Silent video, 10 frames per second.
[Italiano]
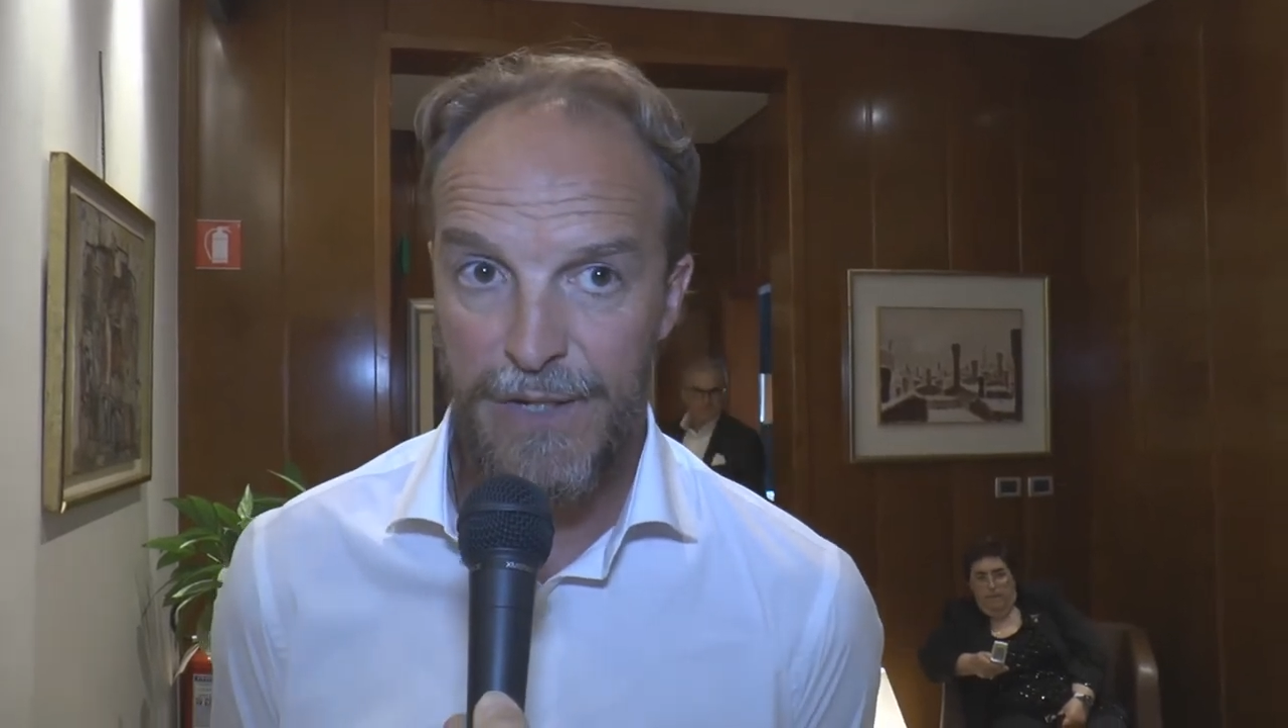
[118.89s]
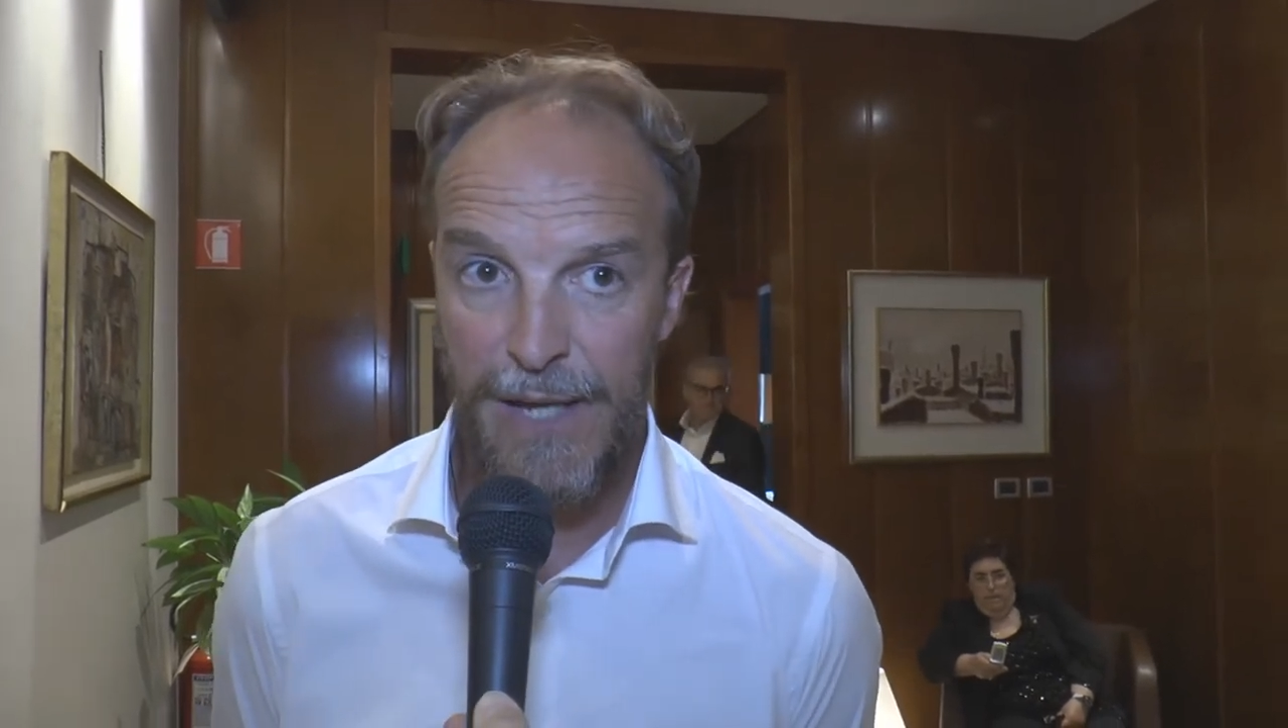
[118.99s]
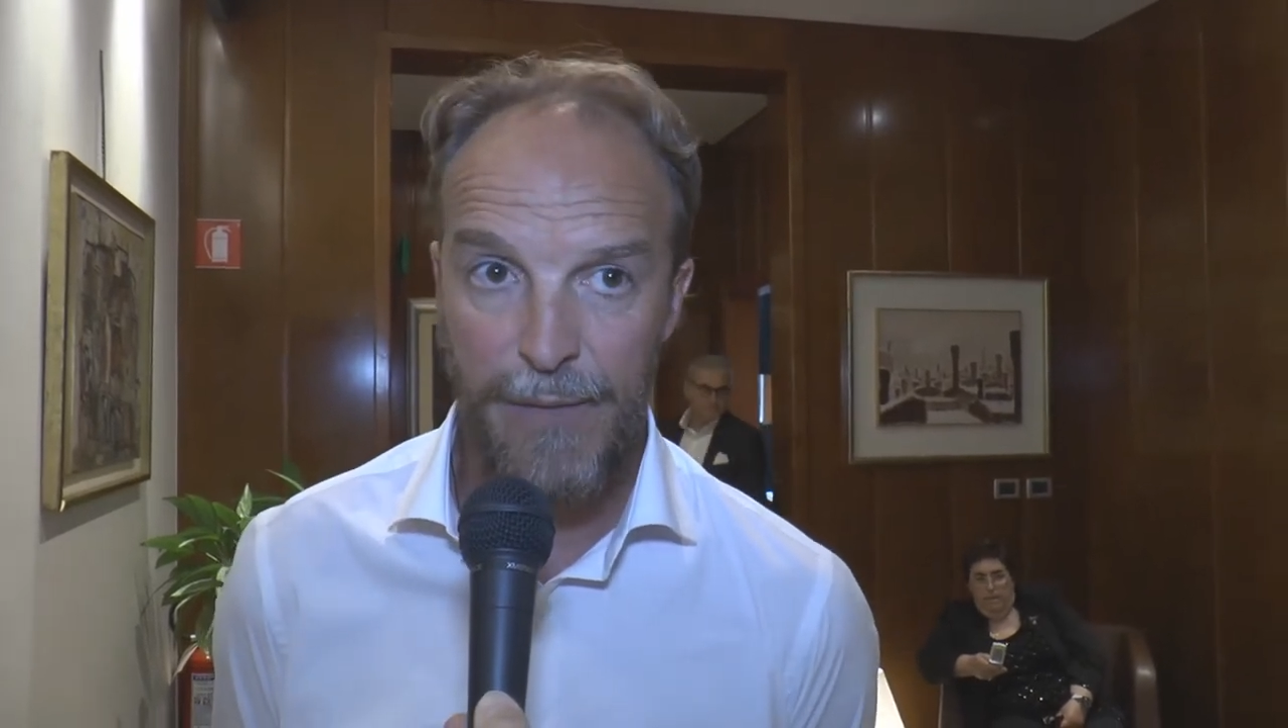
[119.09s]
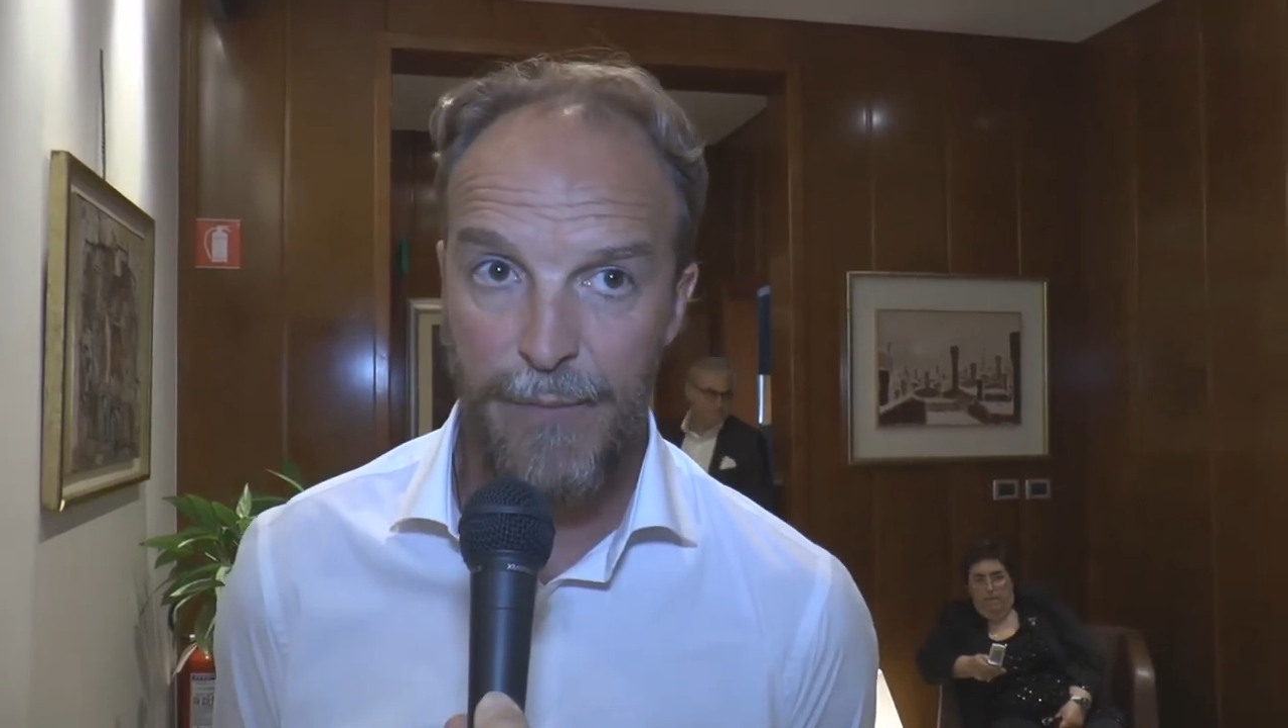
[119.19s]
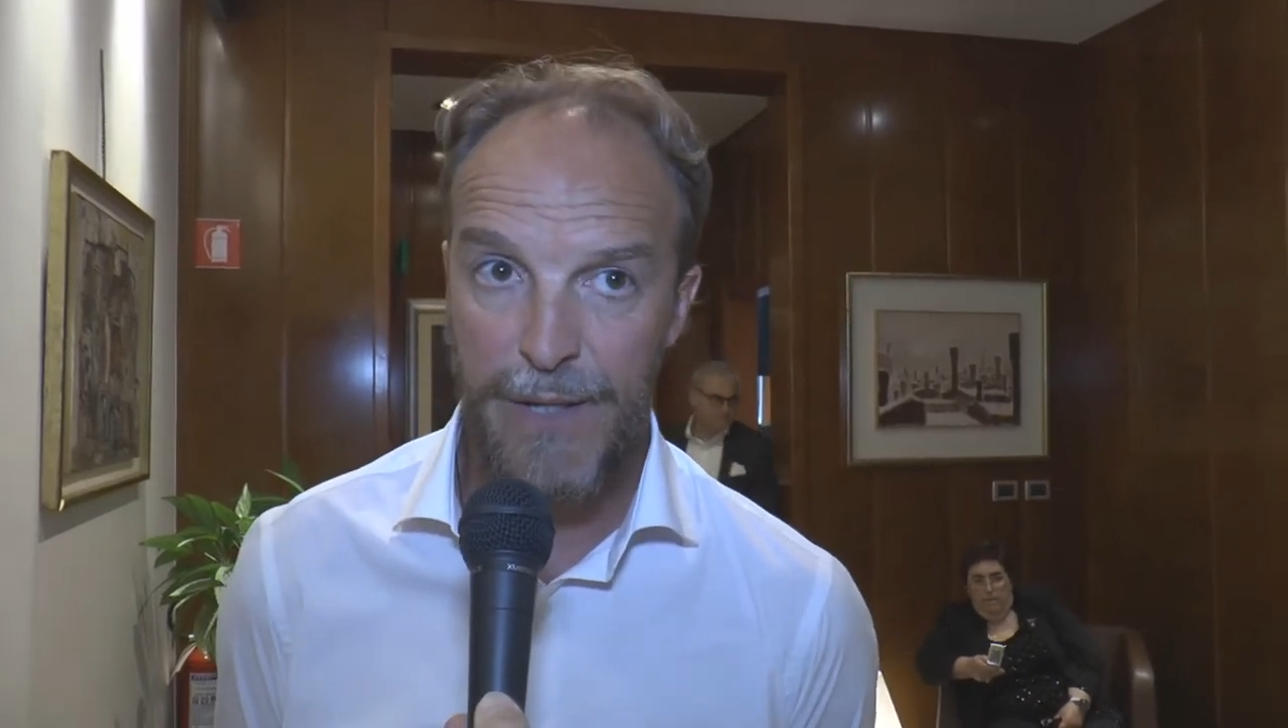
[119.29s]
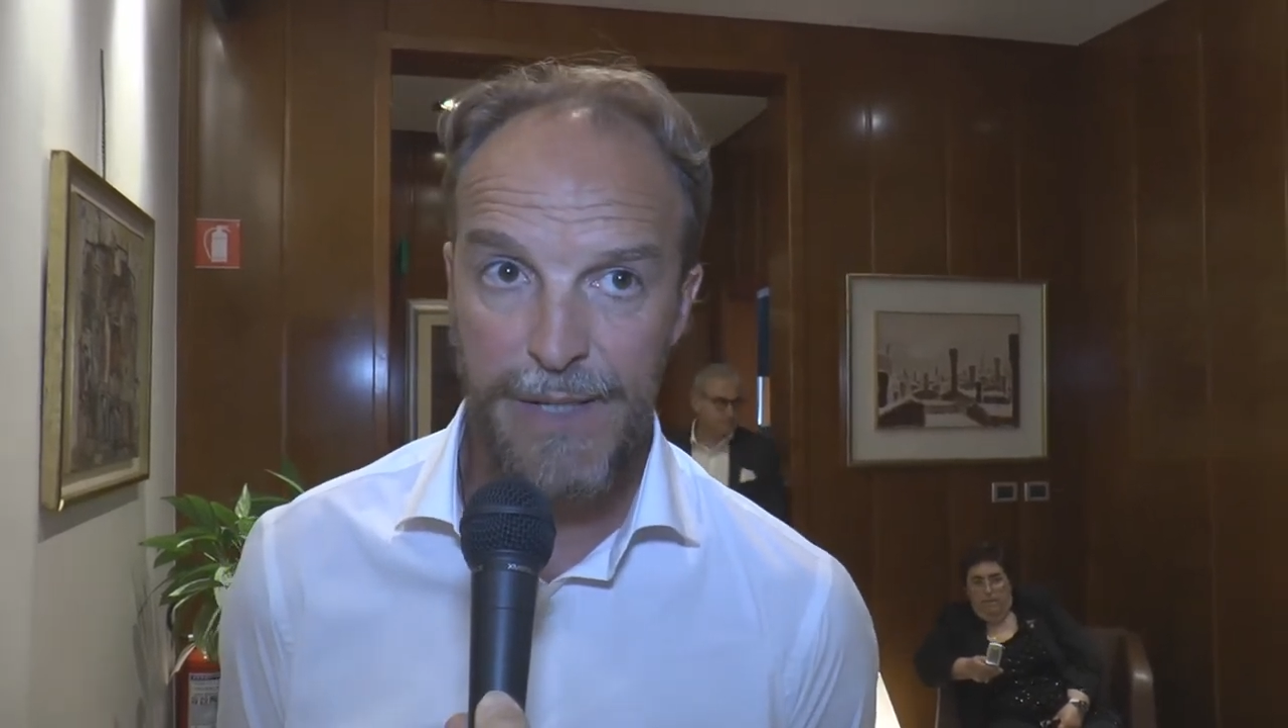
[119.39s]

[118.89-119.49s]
sempre,